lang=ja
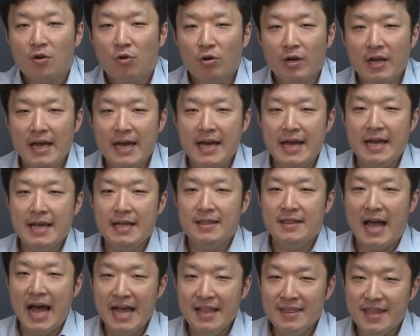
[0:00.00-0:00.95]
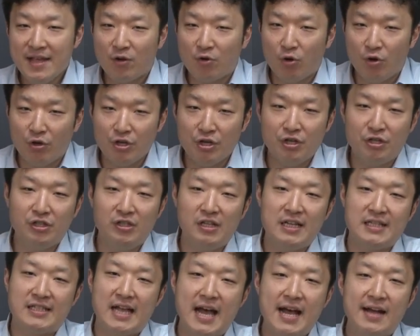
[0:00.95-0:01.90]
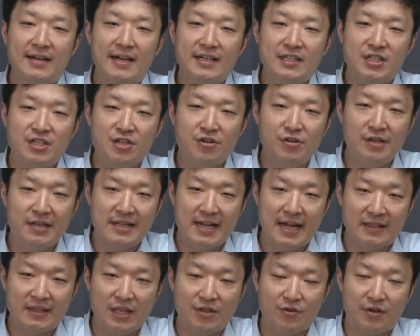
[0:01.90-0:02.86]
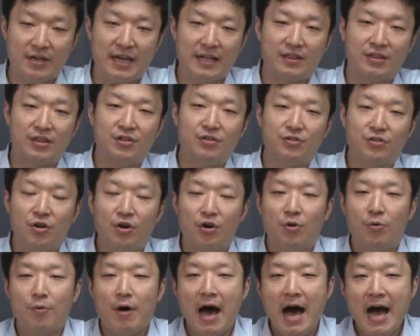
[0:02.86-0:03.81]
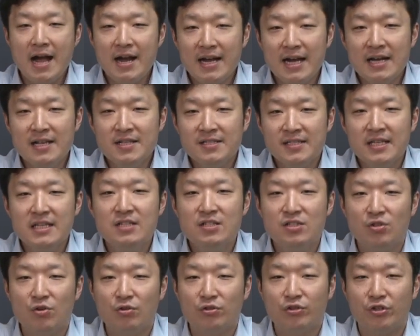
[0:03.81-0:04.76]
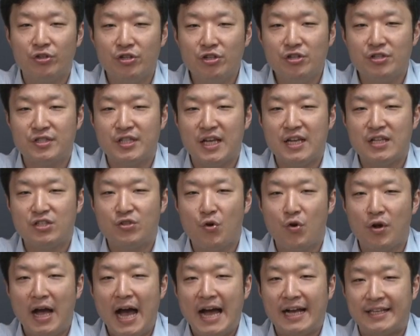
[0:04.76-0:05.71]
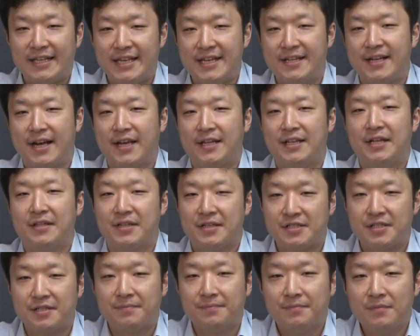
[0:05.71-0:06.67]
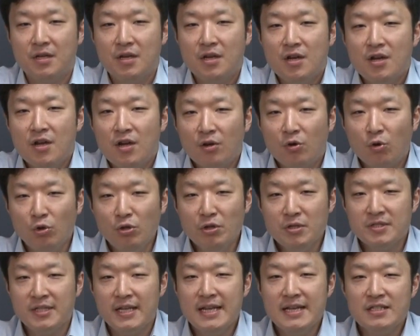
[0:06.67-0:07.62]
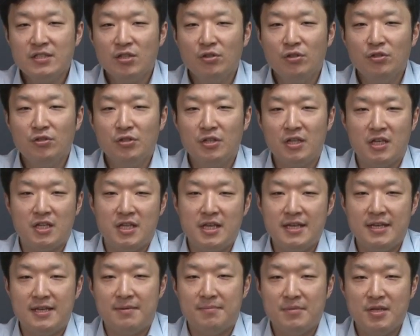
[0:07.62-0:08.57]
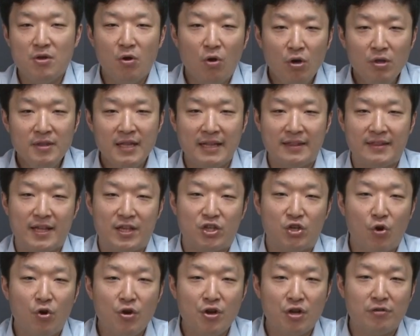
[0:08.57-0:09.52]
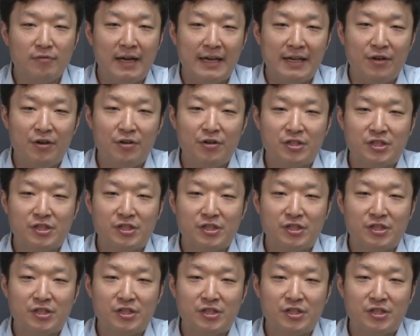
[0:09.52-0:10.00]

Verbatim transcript: これなんでこういうふうに参加するようになったのかっていうと、湾岸戦争という戦争がきっかけなんです。この戦争の時に日本だって協力はいろい